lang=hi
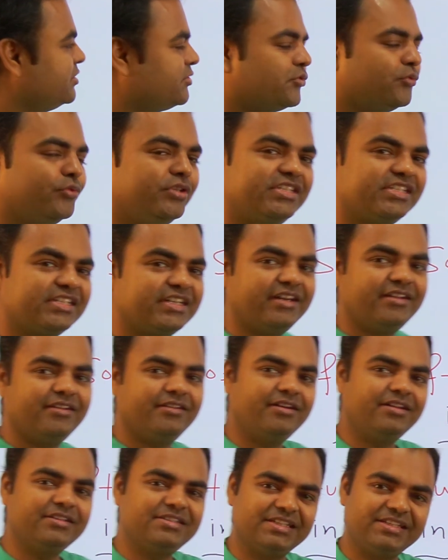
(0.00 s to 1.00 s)
में स्विच
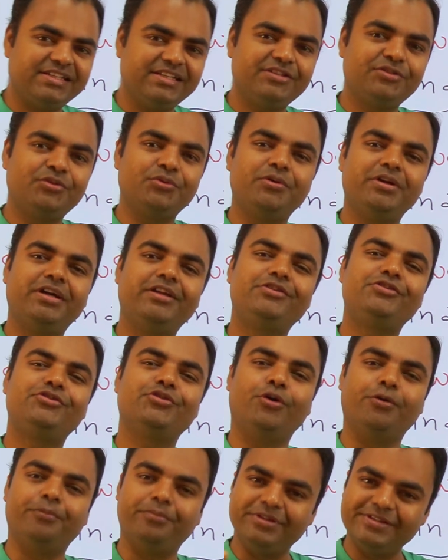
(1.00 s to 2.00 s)
करना चाहिए
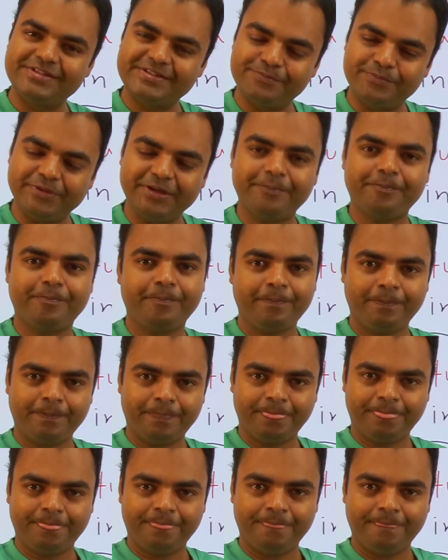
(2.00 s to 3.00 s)
2024 में
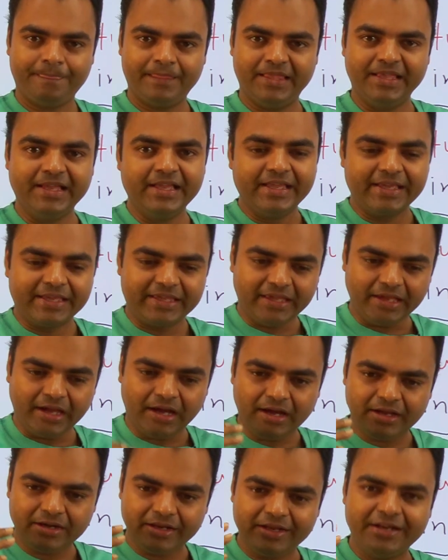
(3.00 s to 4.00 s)

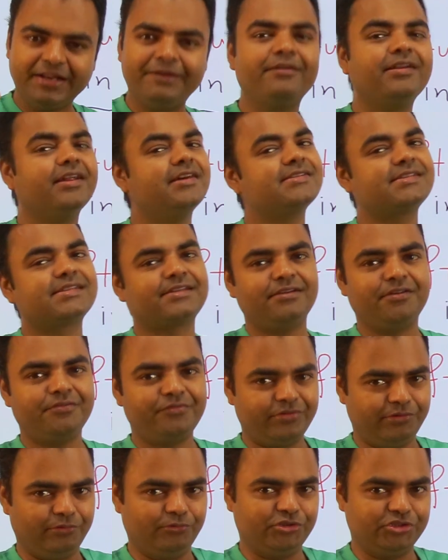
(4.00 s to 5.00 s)
क्या रहने वाला है इसका
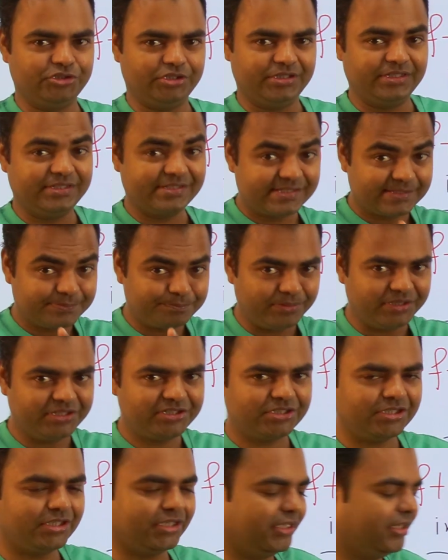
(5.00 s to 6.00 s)
फ्यूचर
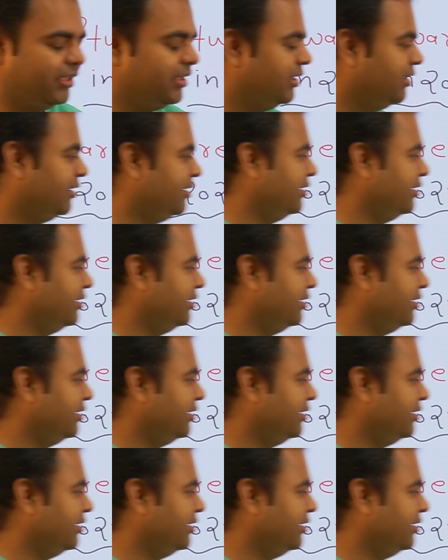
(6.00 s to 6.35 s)
स्पेशली